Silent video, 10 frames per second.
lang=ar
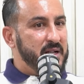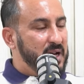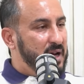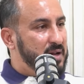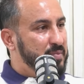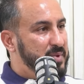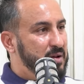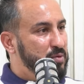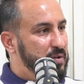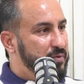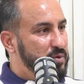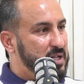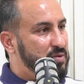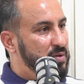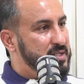صحه البدن ولا فلوس
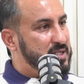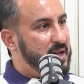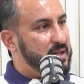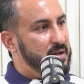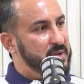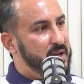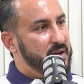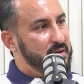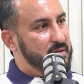تقول لي صحه البدن